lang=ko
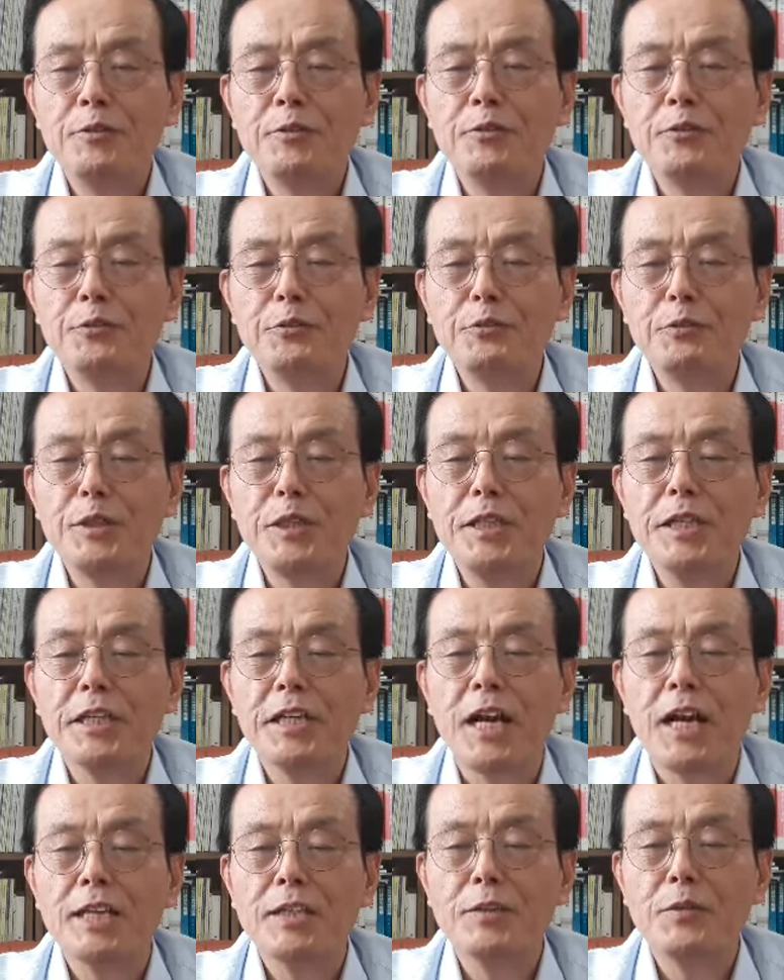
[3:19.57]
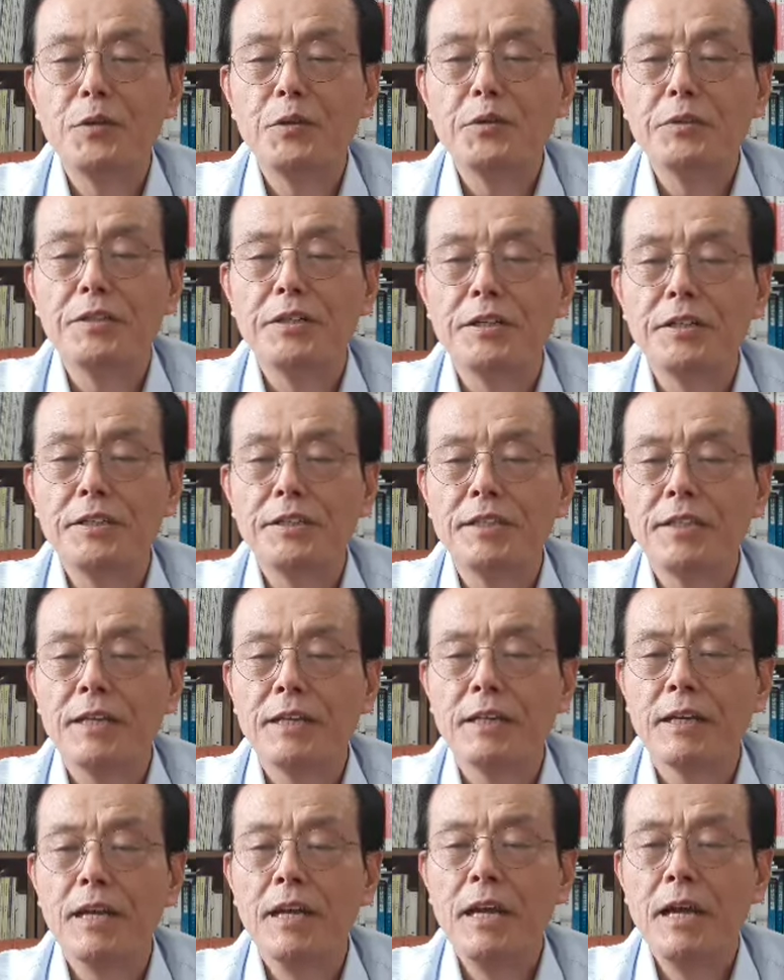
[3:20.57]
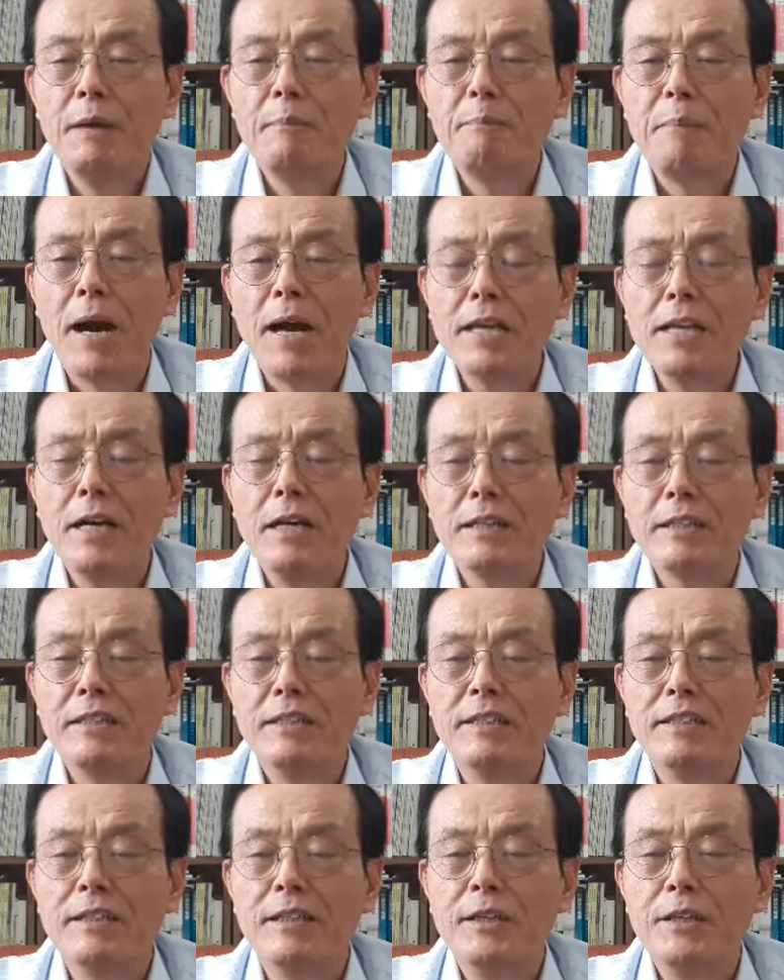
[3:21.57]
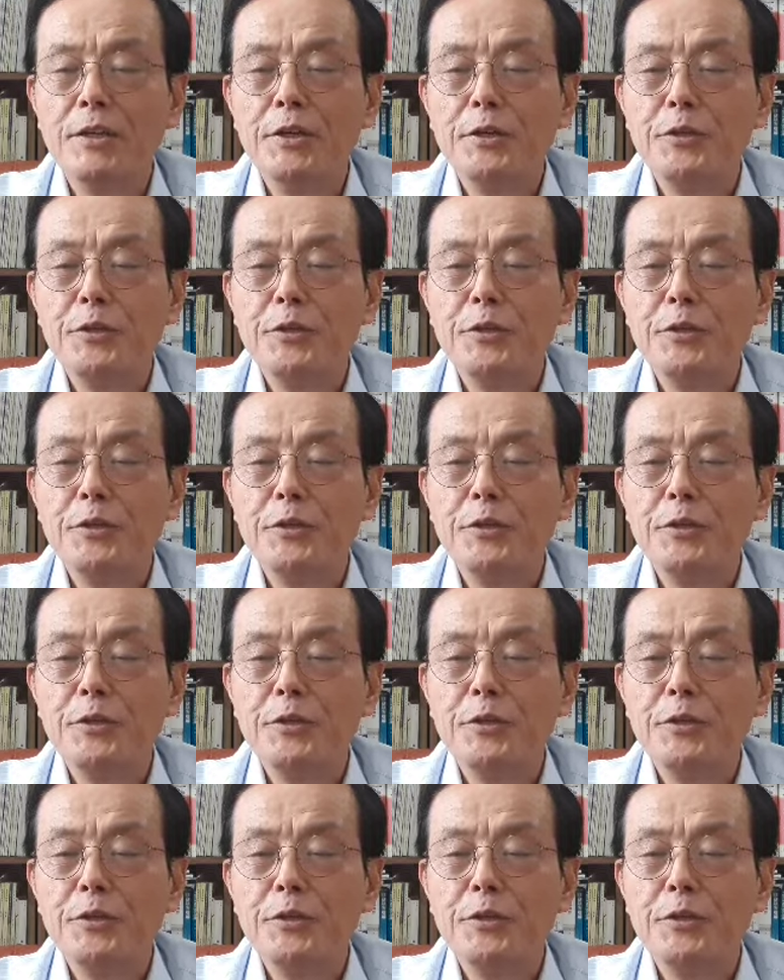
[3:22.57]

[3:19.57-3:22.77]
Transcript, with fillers: 중국이 카지노 정책 방향 등